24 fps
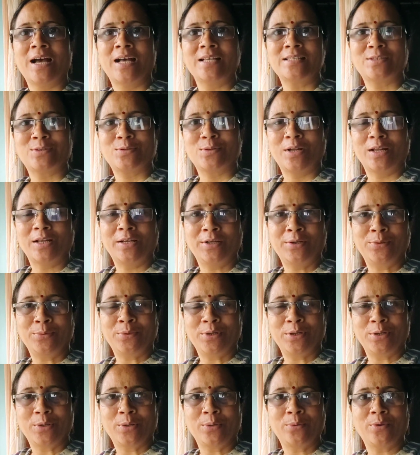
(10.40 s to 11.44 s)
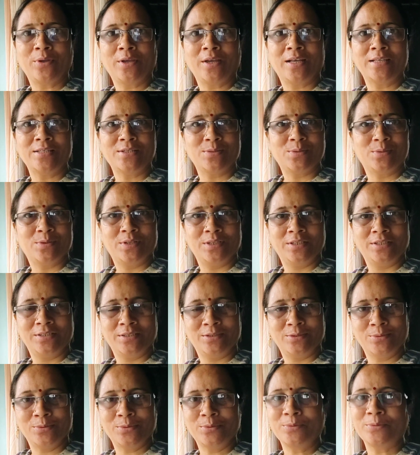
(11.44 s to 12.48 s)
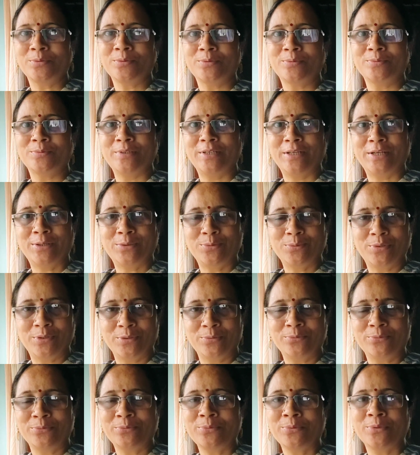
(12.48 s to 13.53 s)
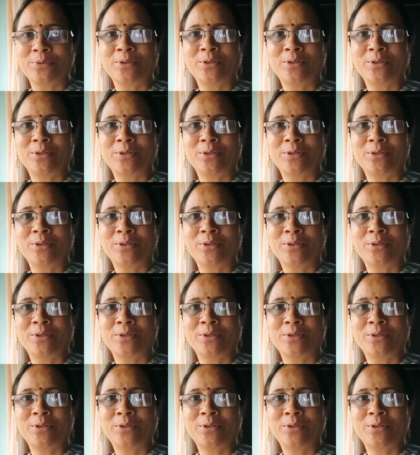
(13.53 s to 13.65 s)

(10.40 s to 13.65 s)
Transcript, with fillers: आज थोड़ा लेट उठे क्योंकि आज छुट्टी थी तो लेट उठी हूँ